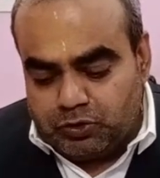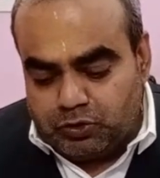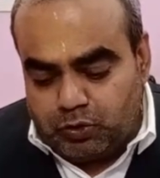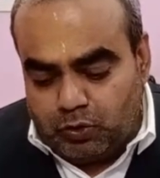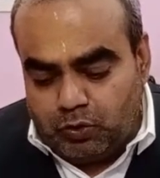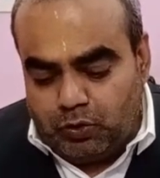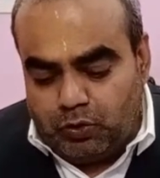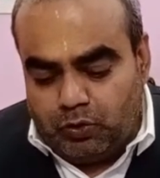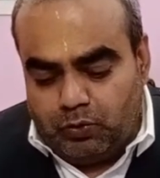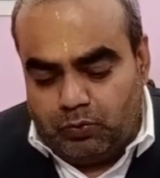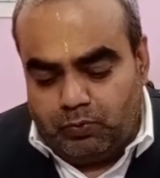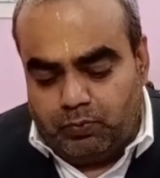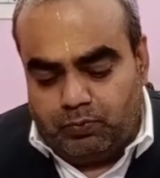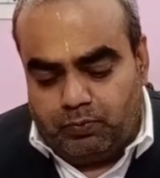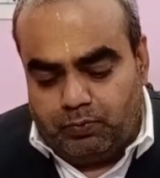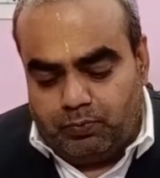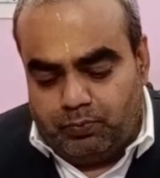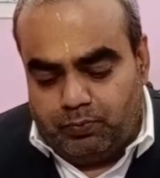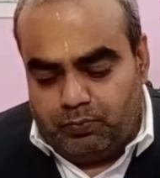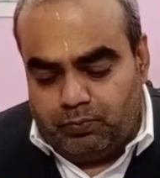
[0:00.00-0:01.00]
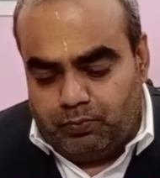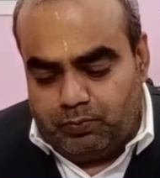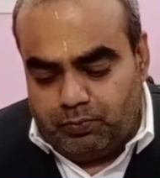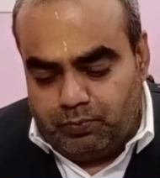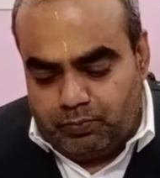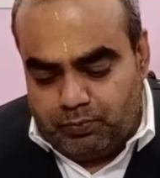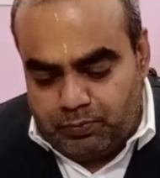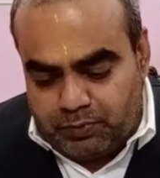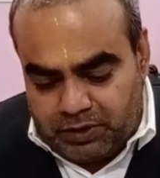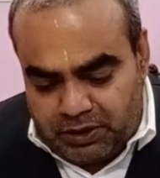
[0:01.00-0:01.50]
तो
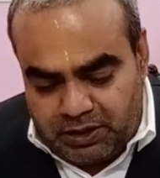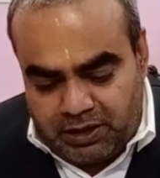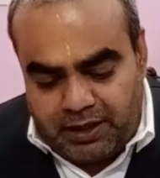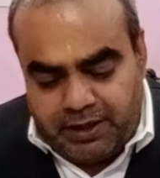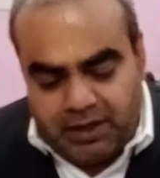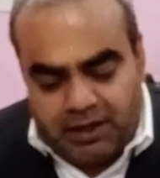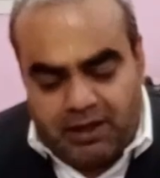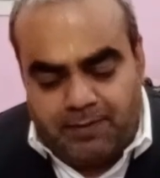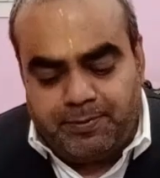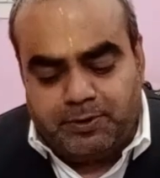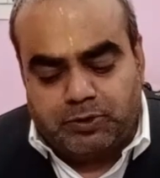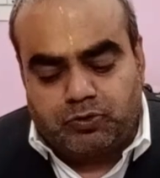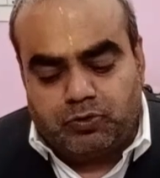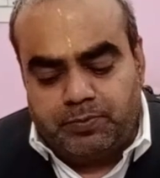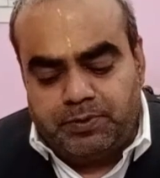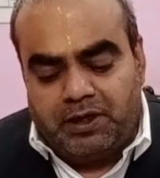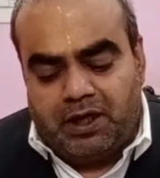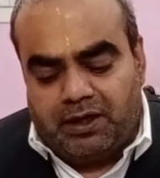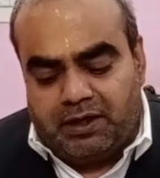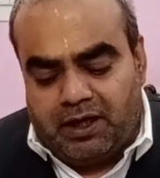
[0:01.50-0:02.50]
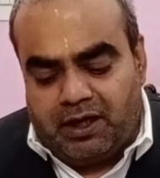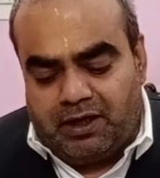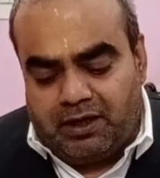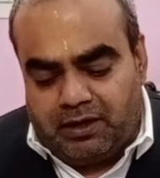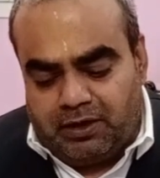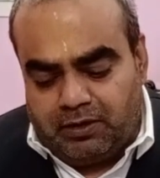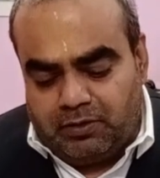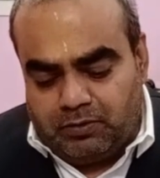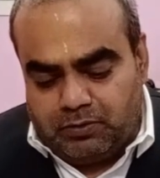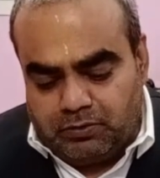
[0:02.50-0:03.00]
नीरा ने कहा भी तुम यहाँ क्या
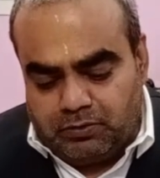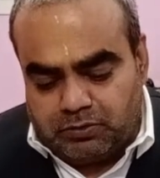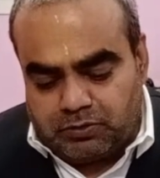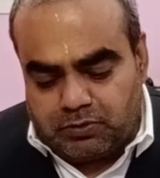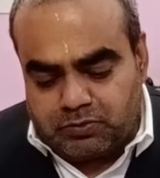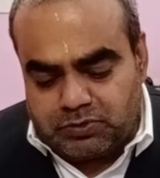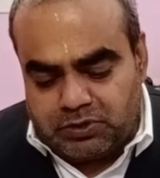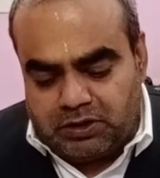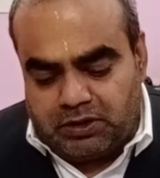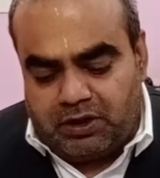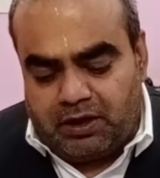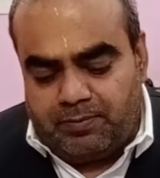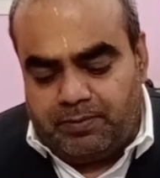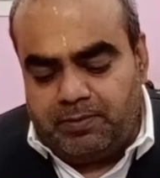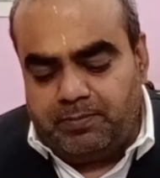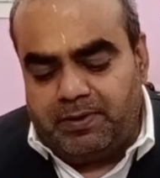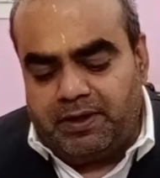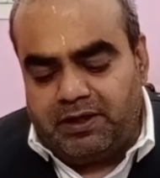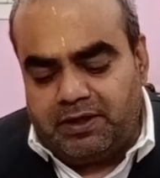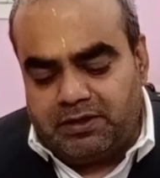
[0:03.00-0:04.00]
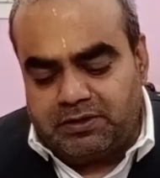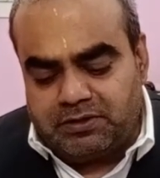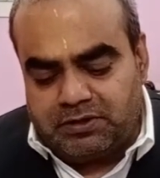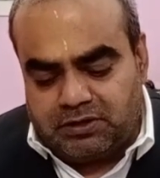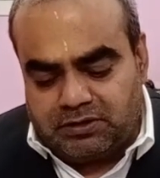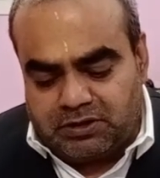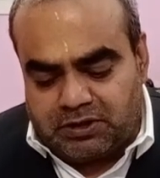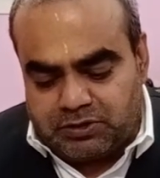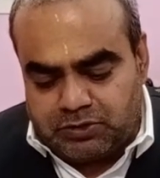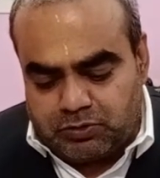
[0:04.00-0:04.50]
कर रहे हो तो उसने कहा भी मैं
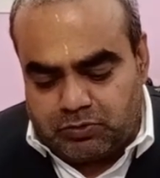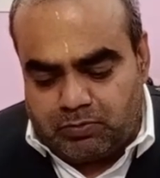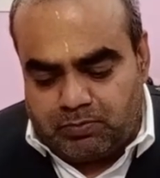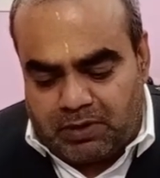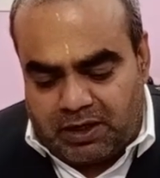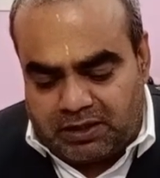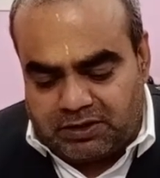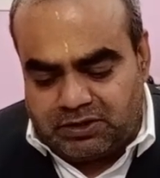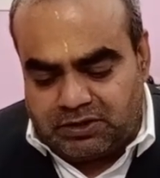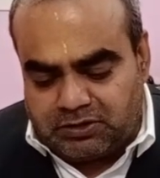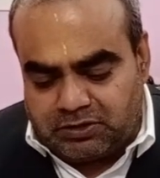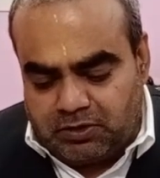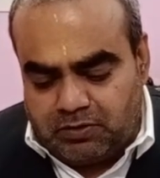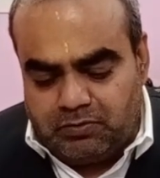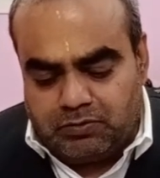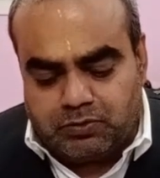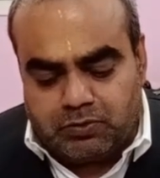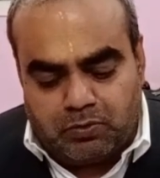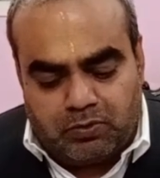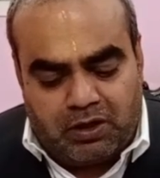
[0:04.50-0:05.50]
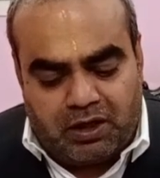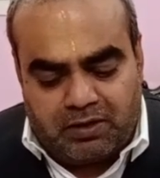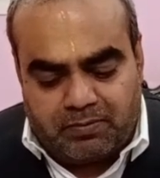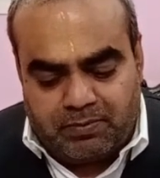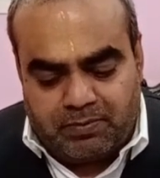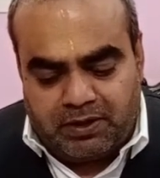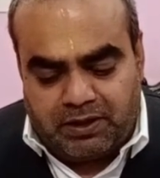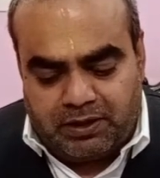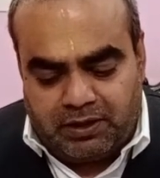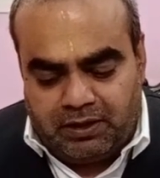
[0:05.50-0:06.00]
नेताजी को मार देता हूँ दो लाख
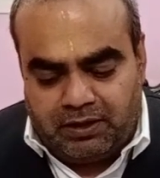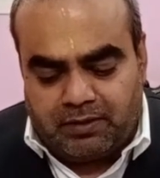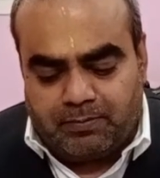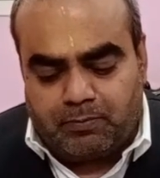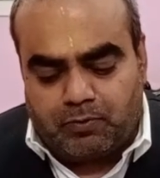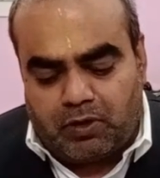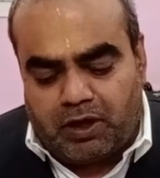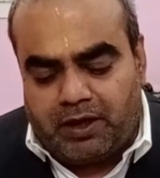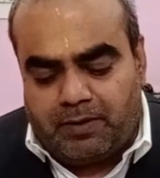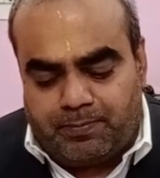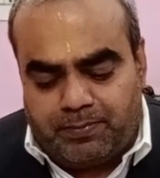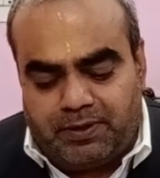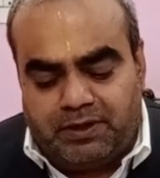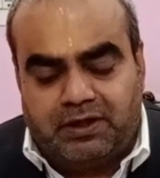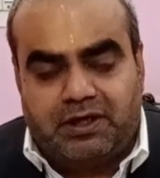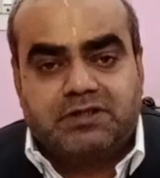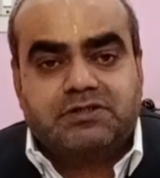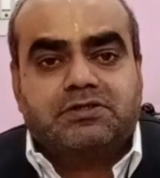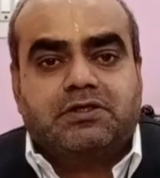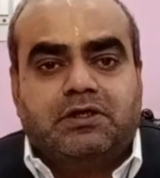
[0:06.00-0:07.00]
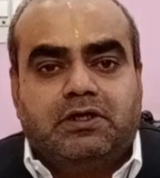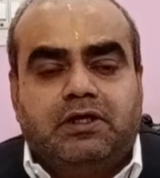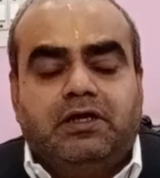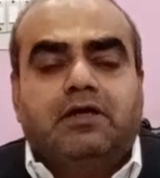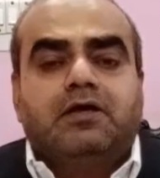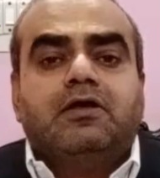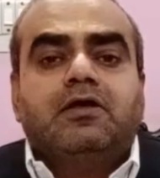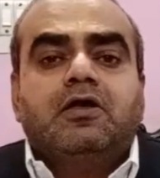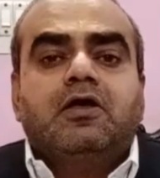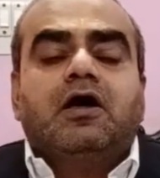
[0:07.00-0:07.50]
मिलेंगे हम खाए पियेंगे ऐसे
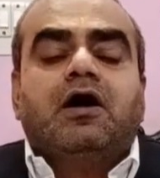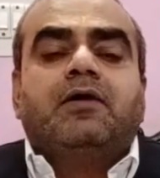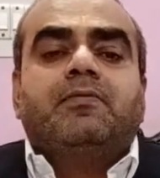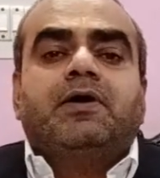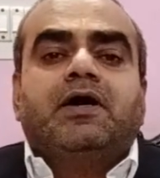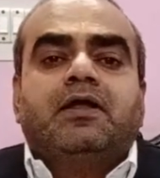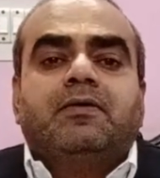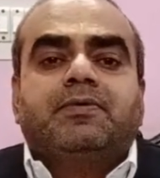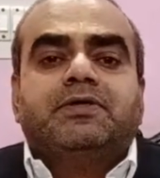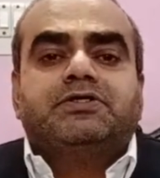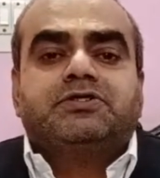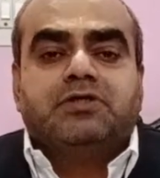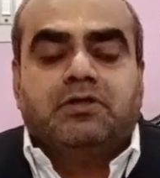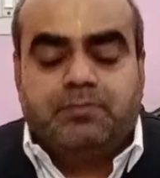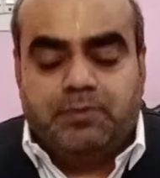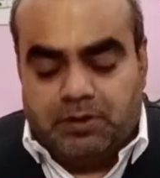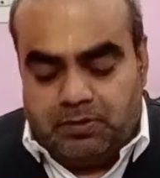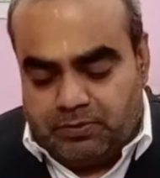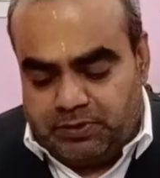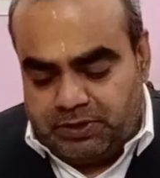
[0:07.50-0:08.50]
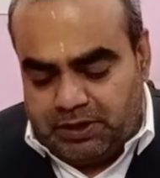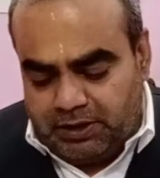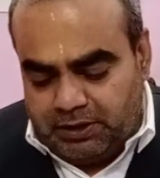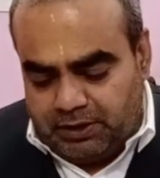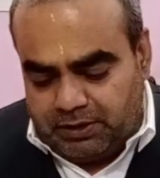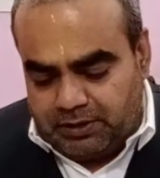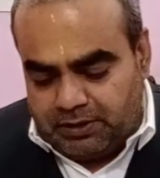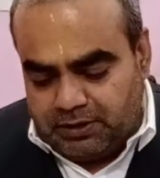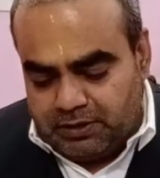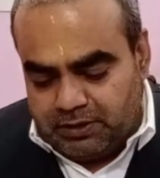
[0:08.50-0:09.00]
करेंगे हमारे बच्चे अमीर हो
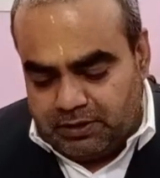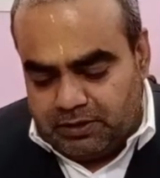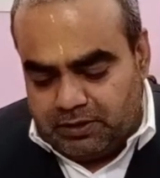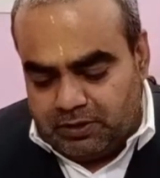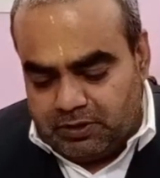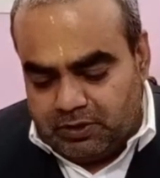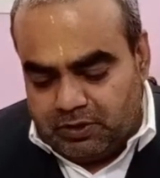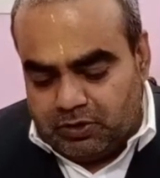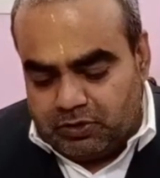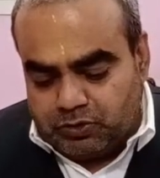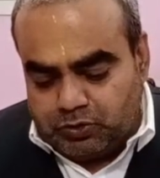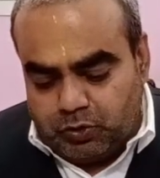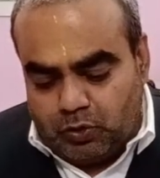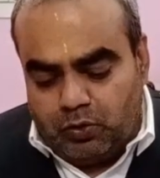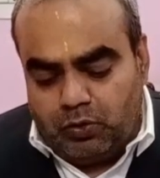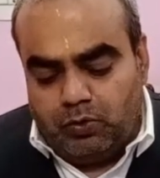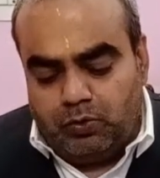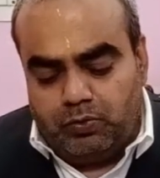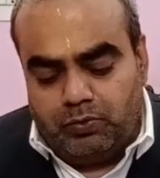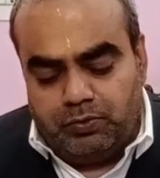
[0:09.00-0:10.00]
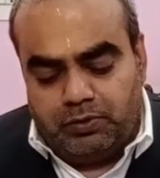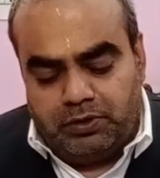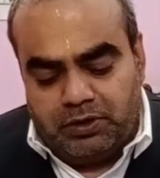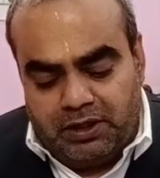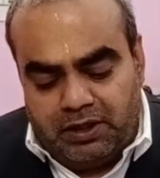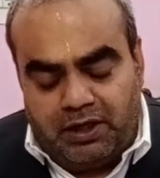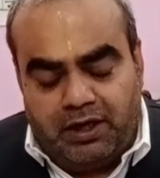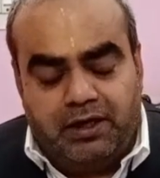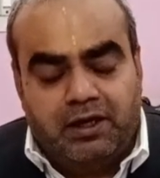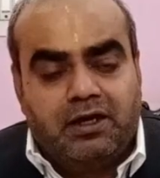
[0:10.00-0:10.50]
जाएंगे तो
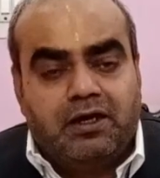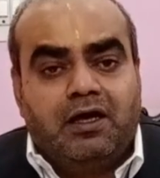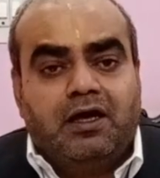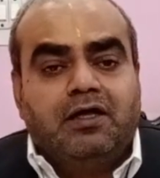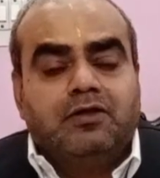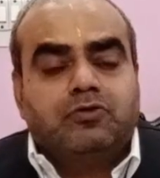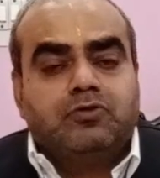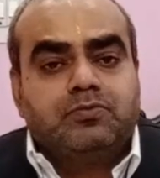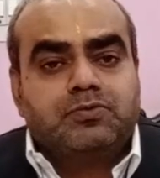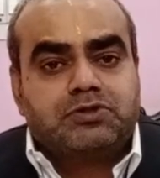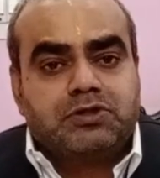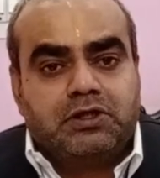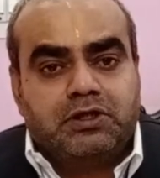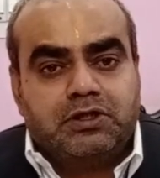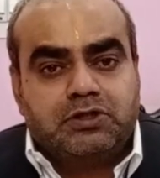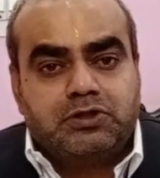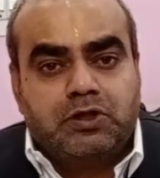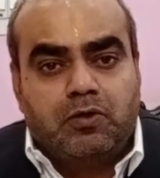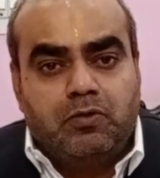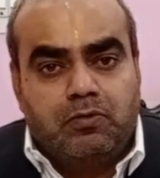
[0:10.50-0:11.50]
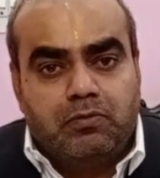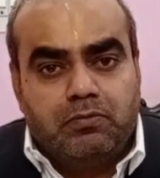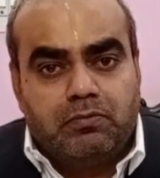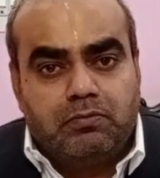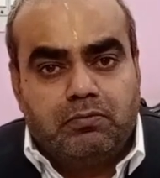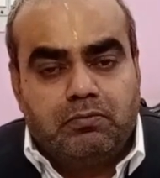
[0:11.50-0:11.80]
नीरा ने कहा तुम चले जाओ